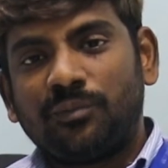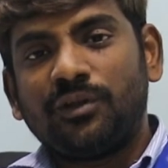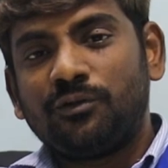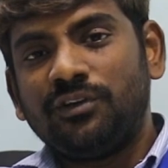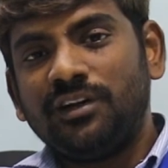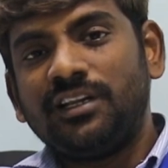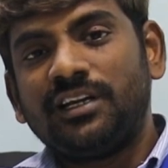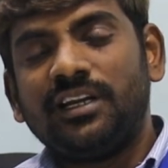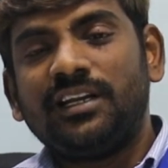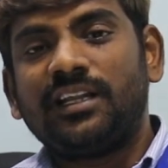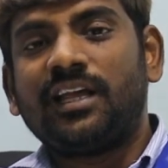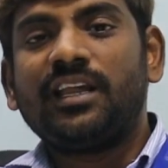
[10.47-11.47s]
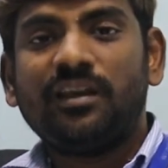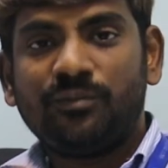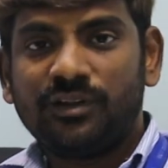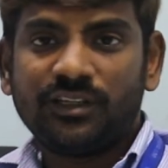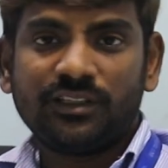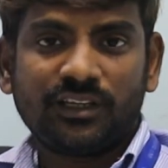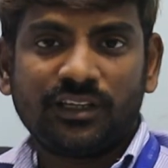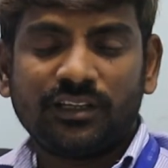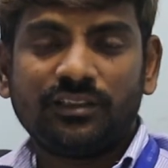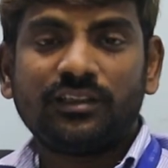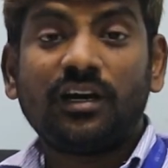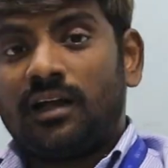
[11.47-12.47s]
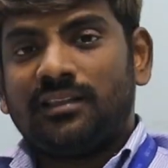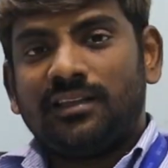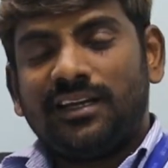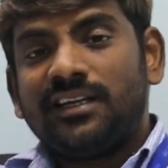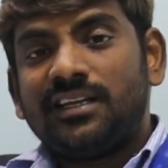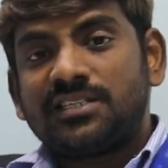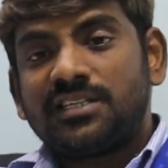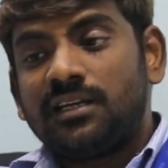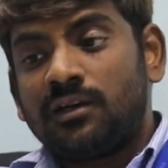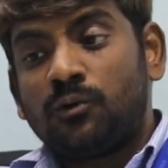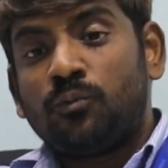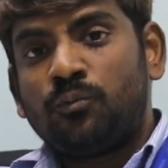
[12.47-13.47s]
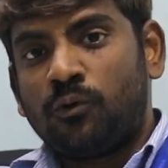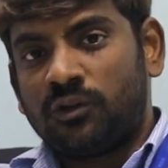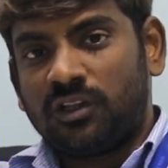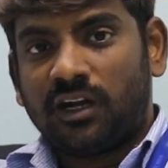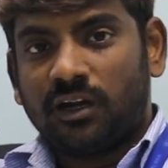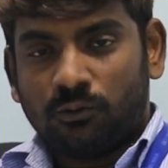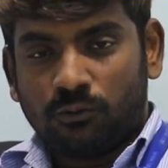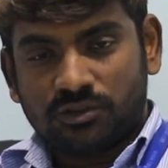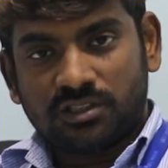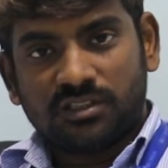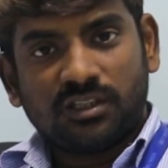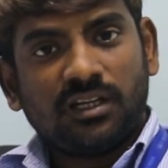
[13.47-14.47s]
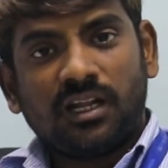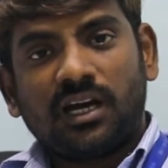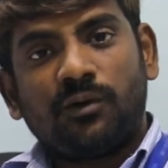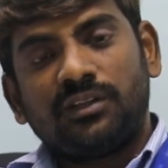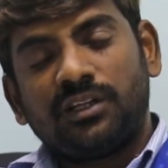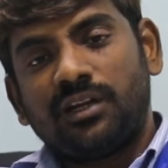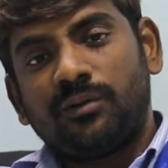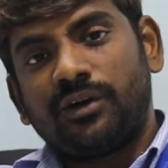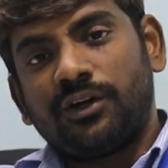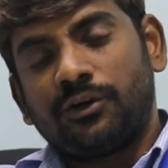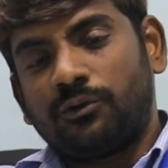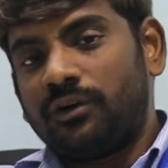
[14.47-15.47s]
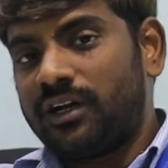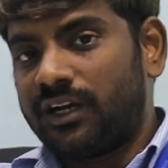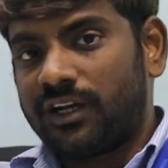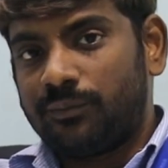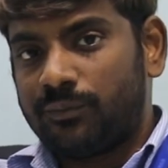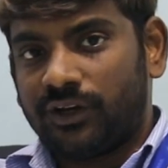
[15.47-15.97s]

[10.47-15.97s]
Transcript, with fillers: அப்படி ஒரு ஃபீல்டு இருக்குன்னு நிறைய பேருக்கு தெரியாது அந்த இண்டஸ்ட்ரியில் போகிறதுக்கான கோர்சஸ் தான் நாங்கள் வந்து என்ன பண்ணிகிட்ருக்கோம் கண்டெயின்